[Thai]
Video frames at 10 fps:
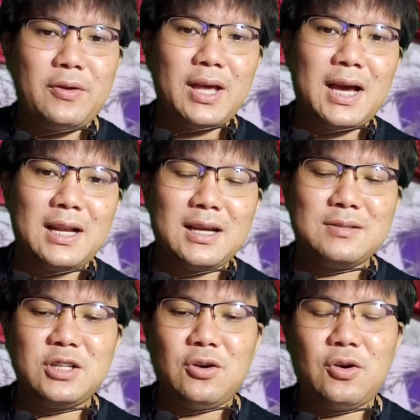ไปด้วยกันกั
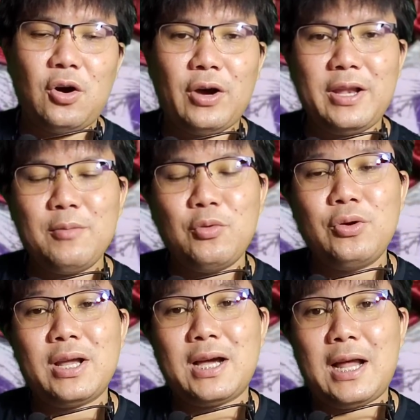บช่องคอยนิวมู
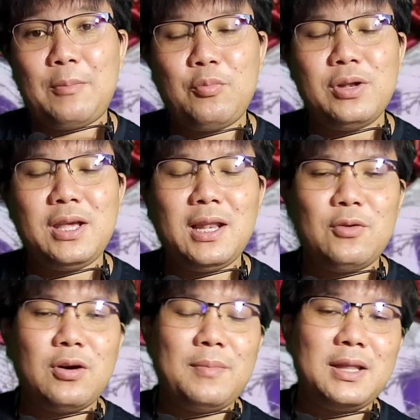นนะครับวันนี้เรา
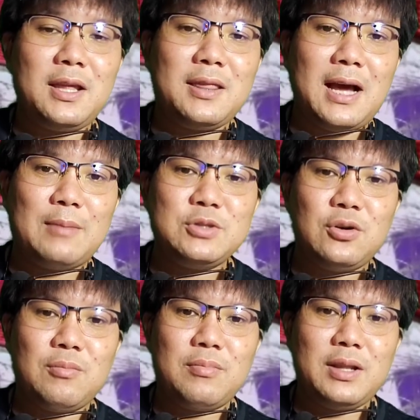ก็มาติดตามช
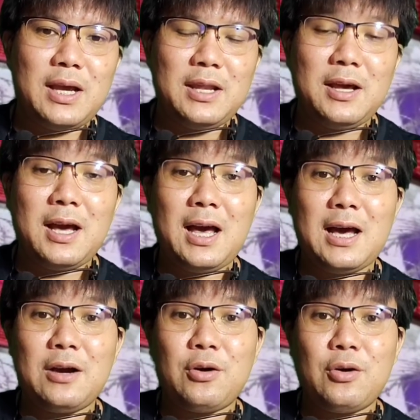มในเนื้อ
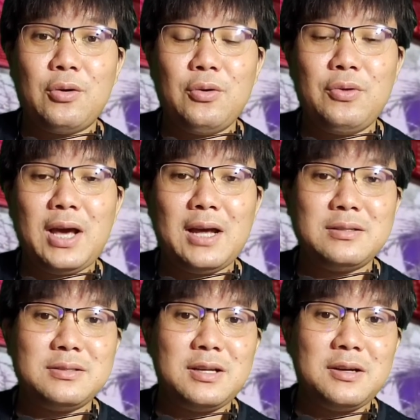หาของ Luna ห
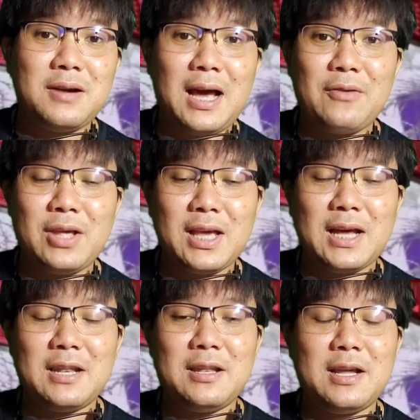รือ Terra ด้วยกั
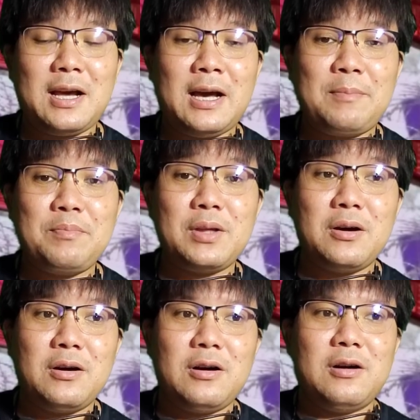นนะครับก็